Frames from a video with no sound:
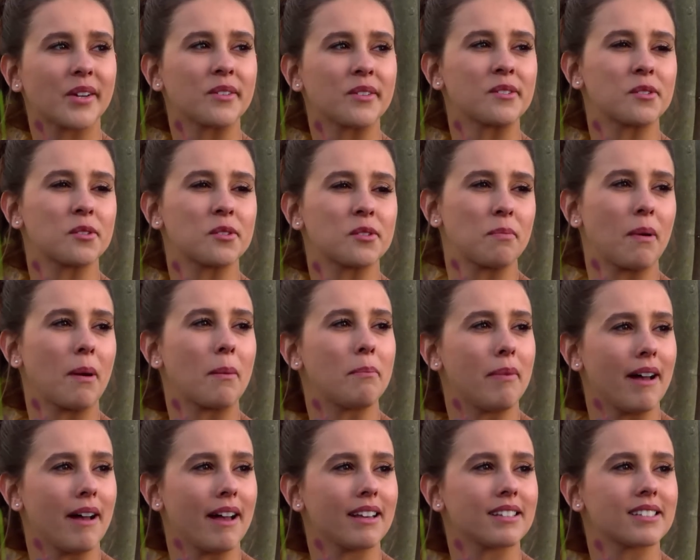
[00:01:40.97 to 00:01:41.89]
Con sus
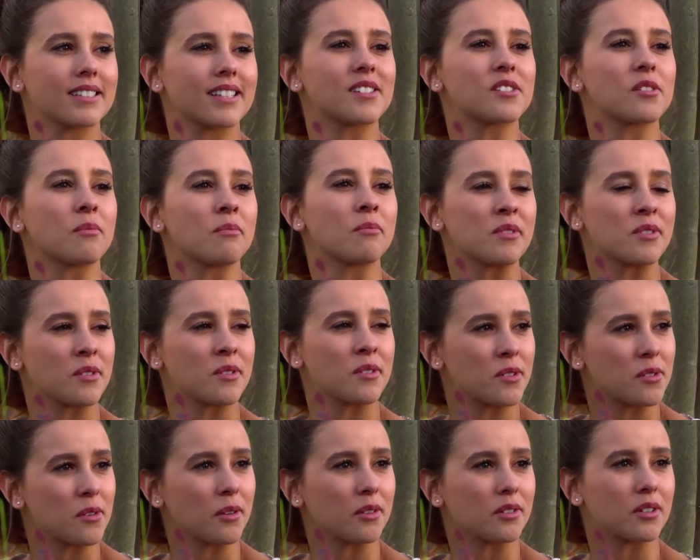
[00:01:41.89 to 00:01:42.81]
papás, que somos
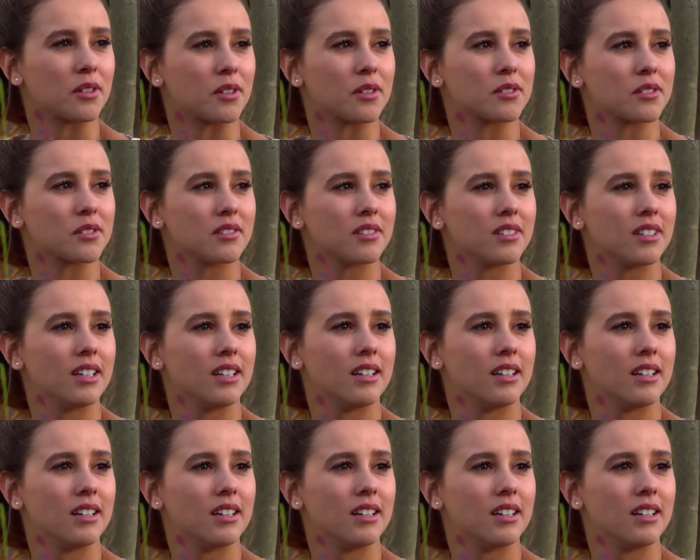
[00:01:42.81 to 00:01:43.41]
nosotros.